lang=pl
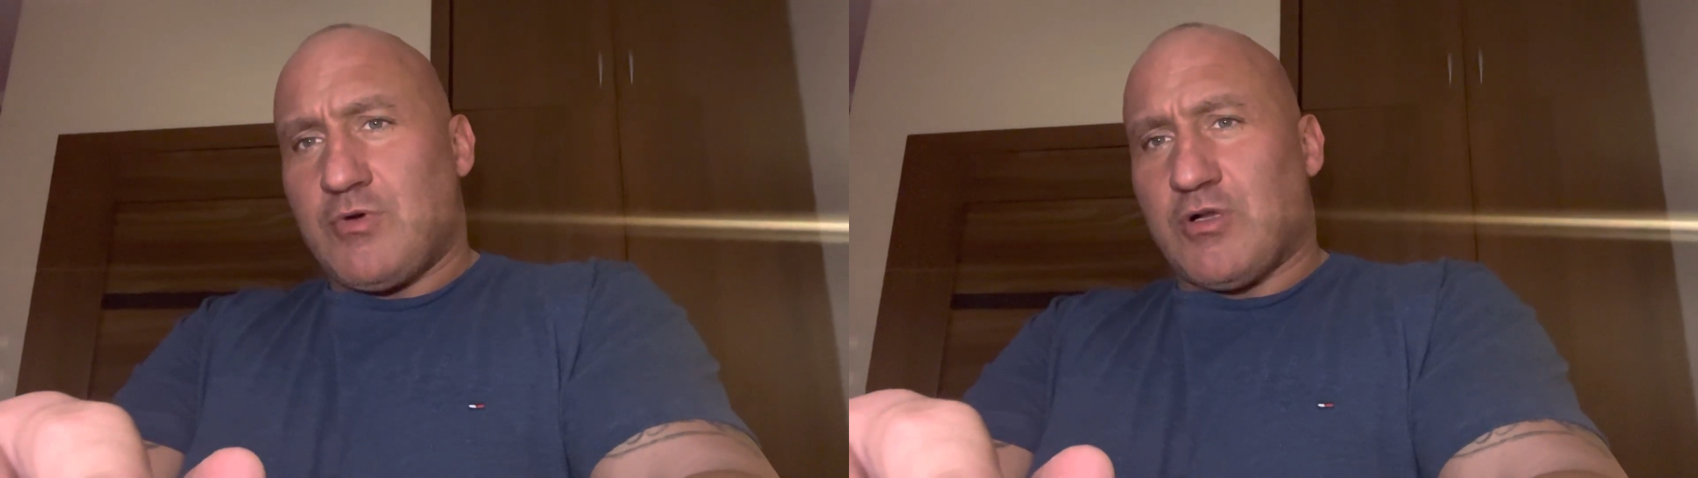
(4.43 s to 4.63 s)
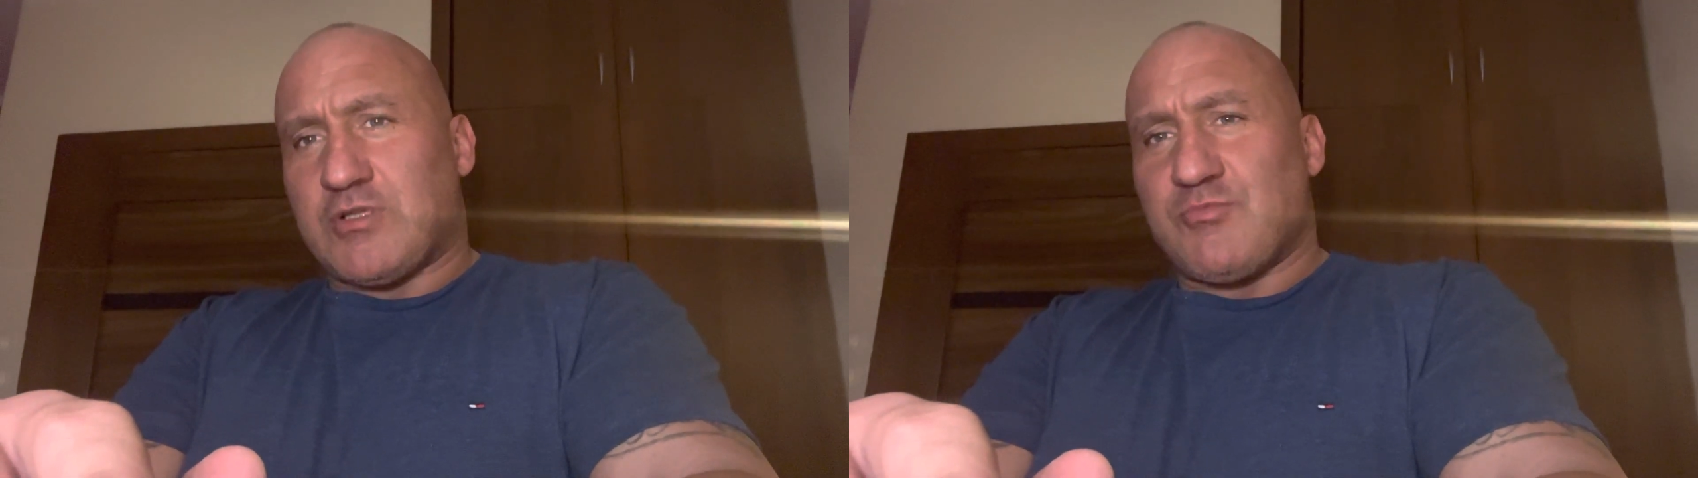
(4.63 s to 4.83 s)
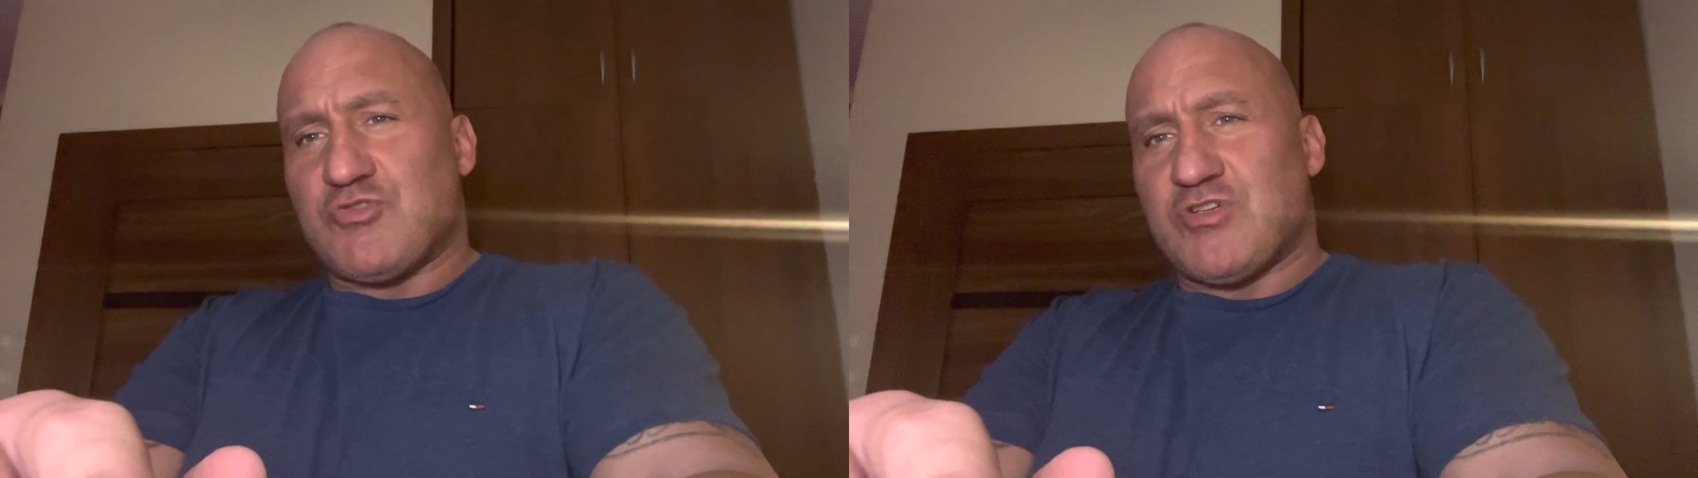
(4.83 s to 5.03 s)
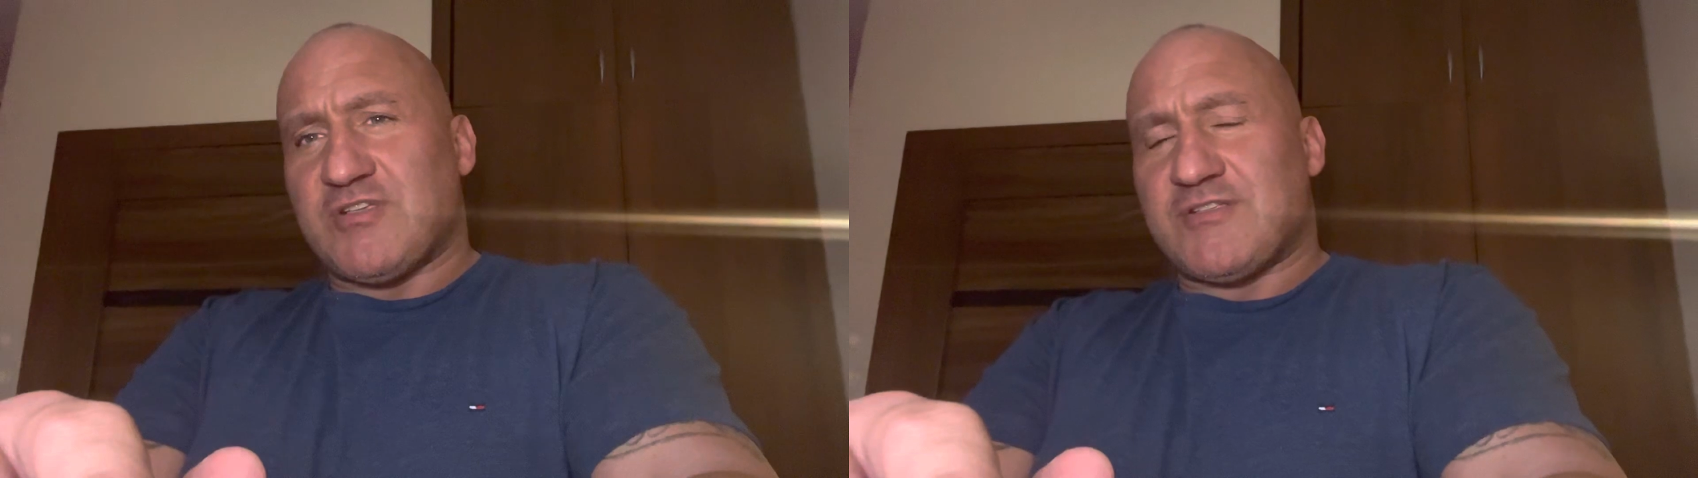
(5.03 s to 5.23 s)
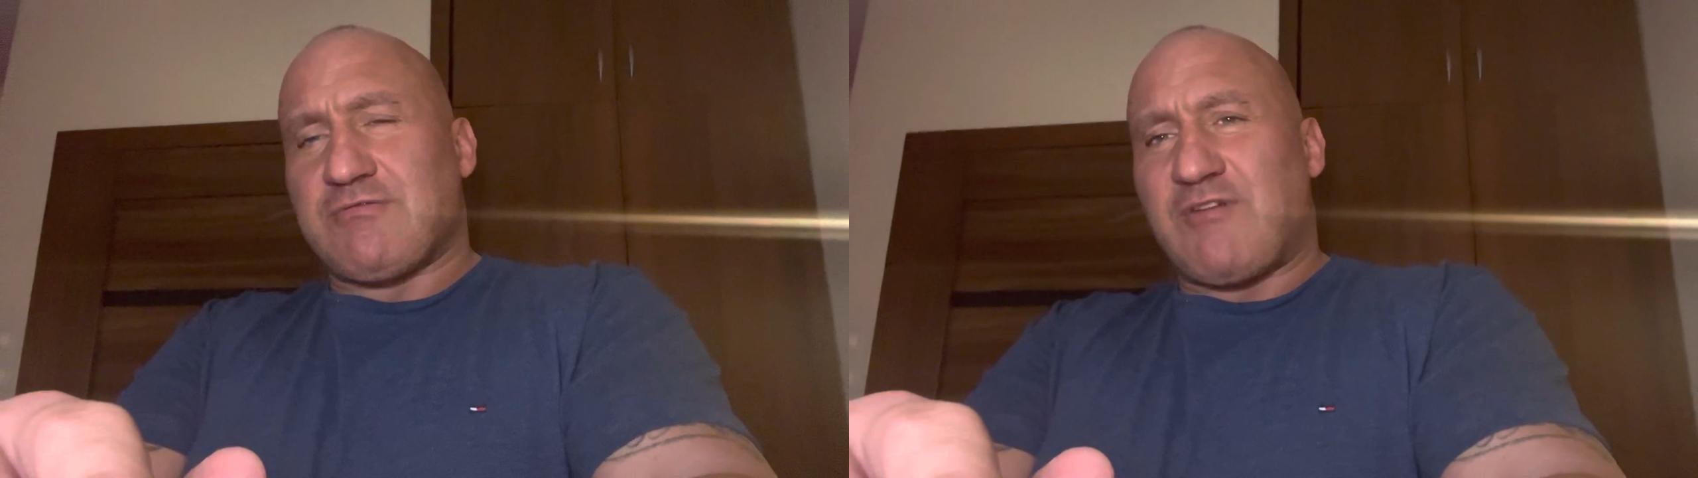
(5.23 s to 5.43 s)
o tym, że
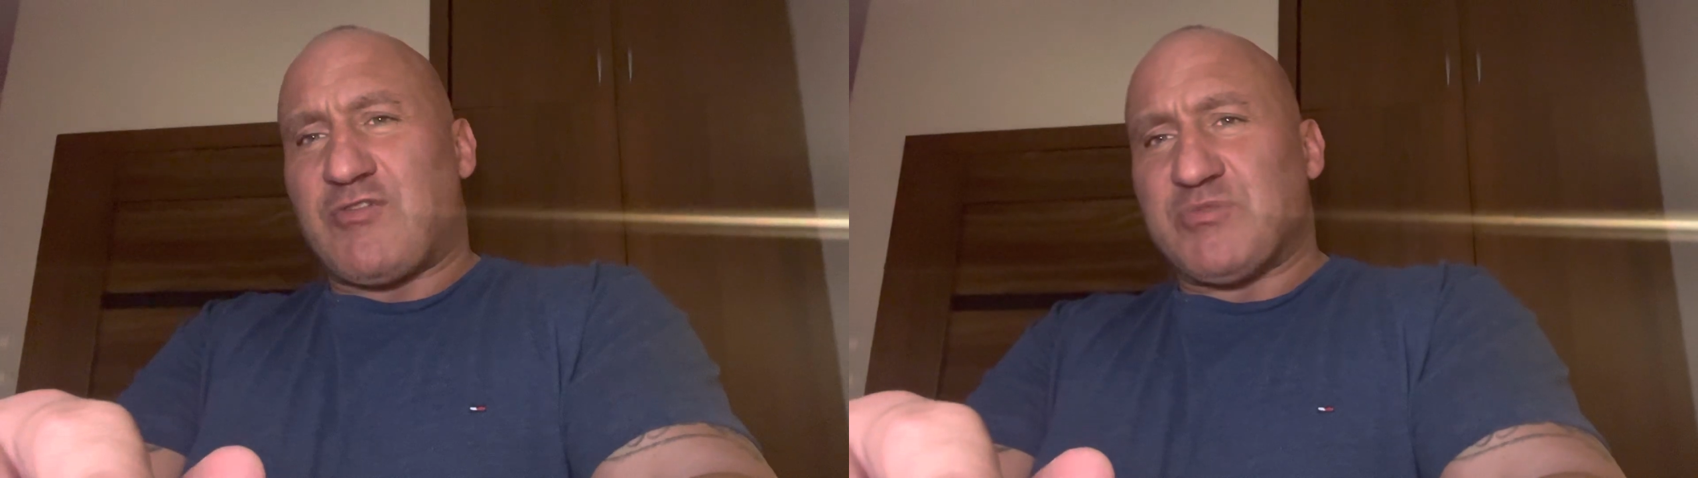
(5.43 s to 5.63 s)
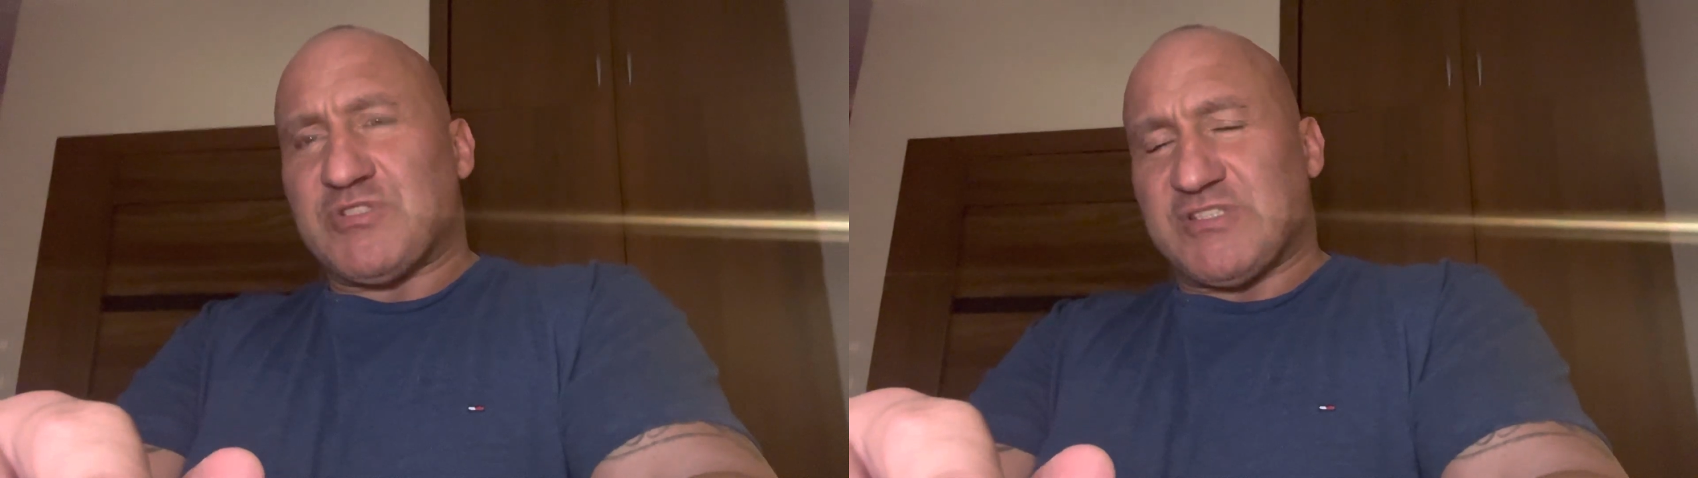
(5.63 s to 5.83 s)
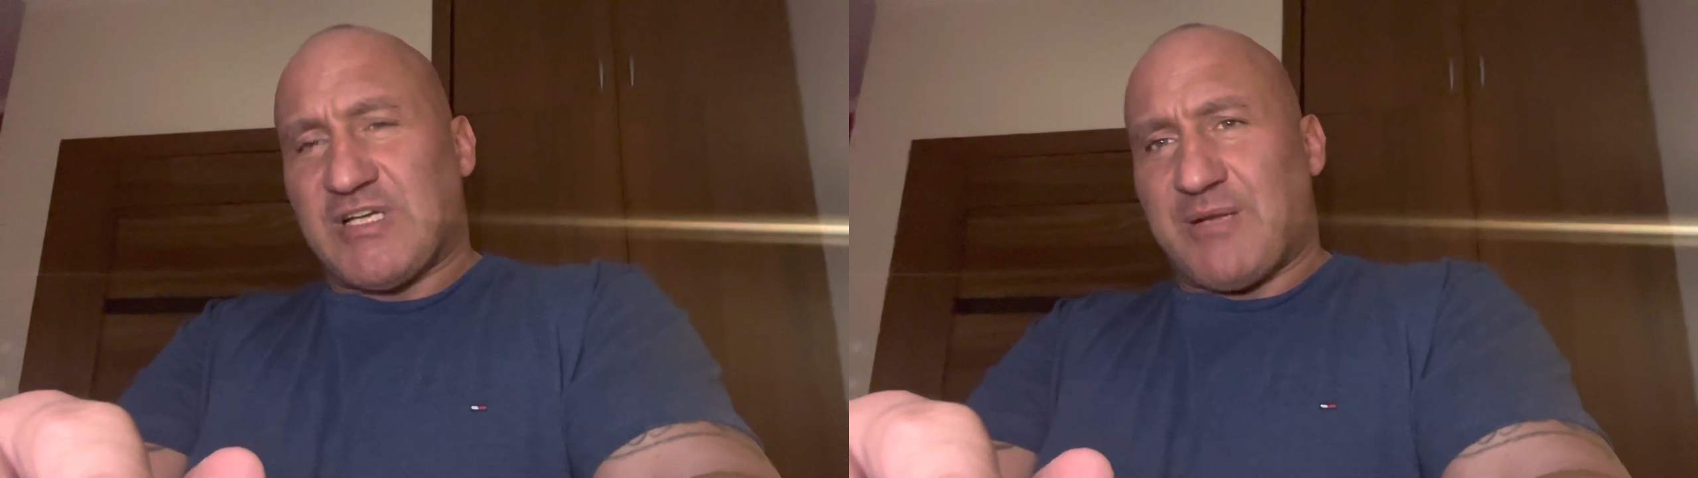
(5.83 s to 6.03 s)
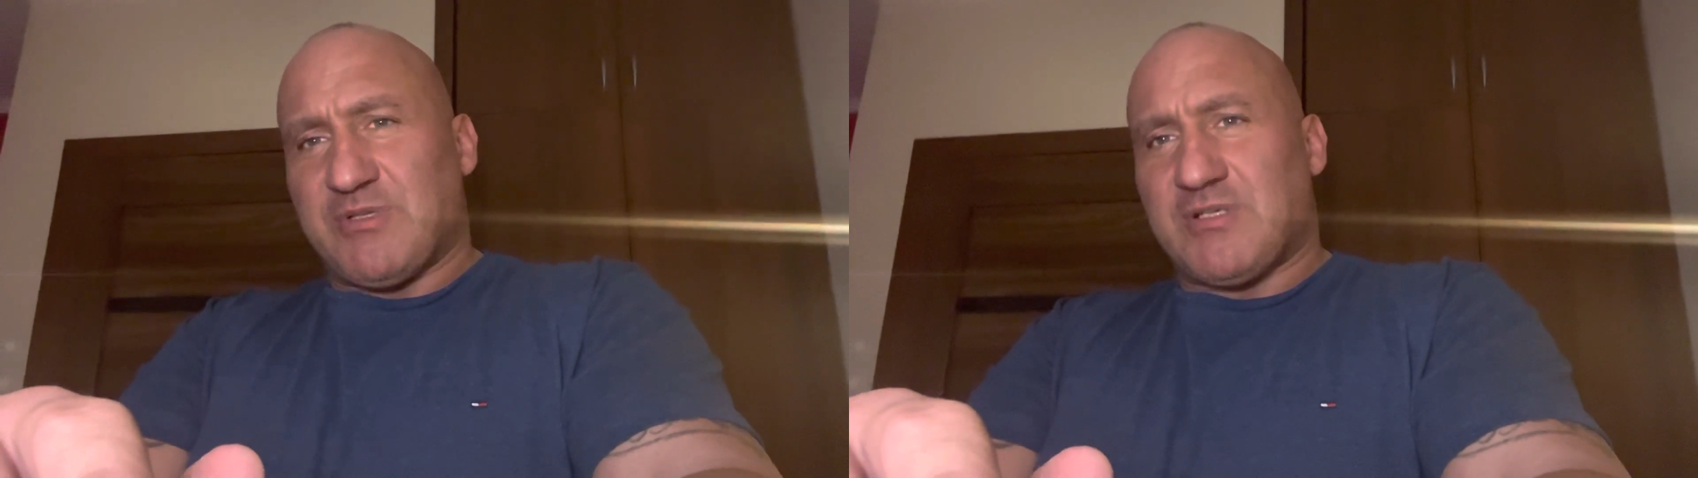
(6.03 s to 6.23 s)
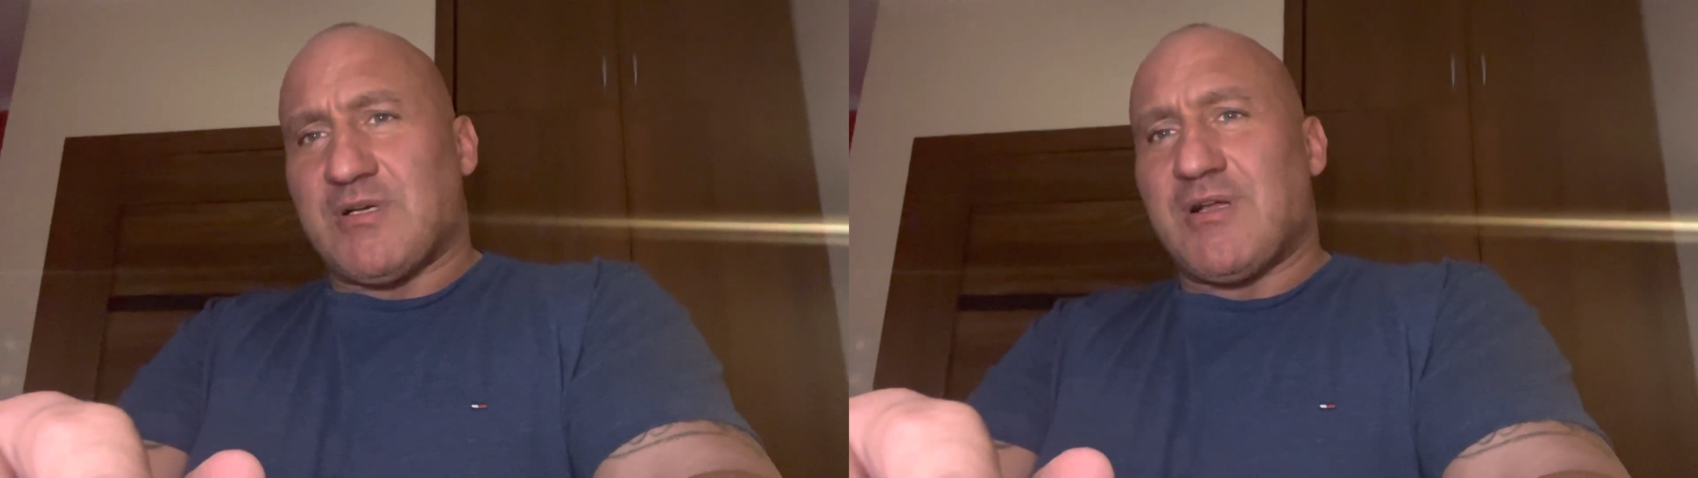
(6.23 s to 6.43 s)
Sławomir
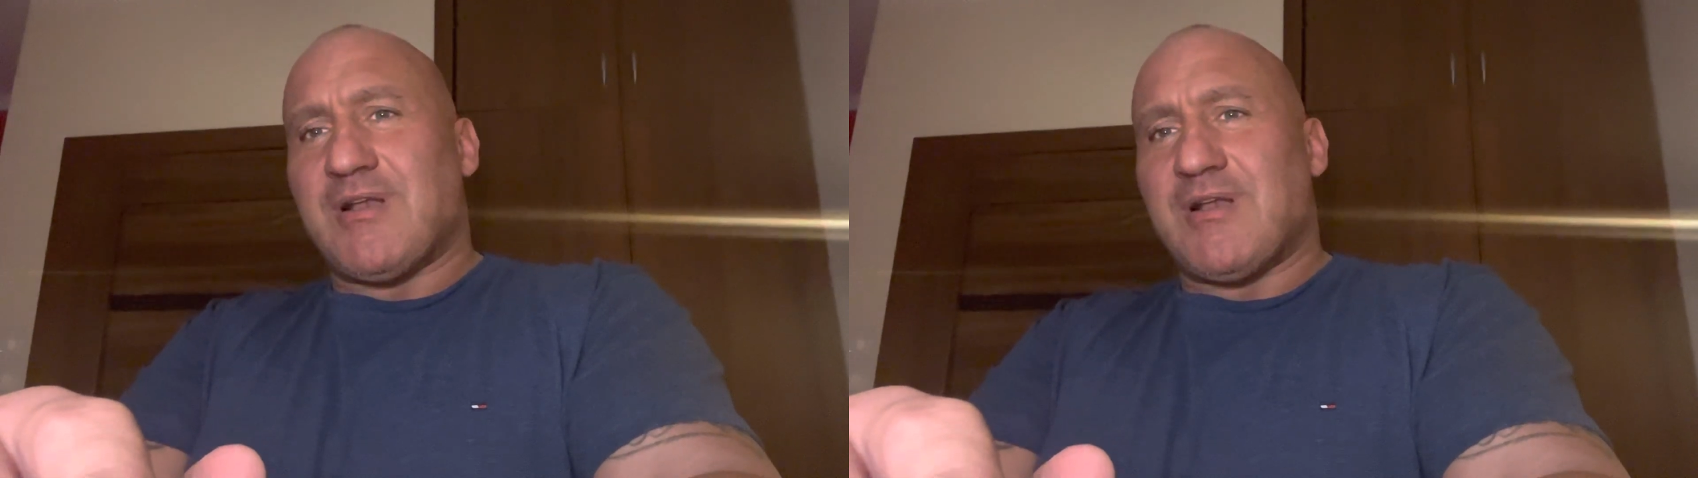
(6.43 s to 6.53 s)
Drabik,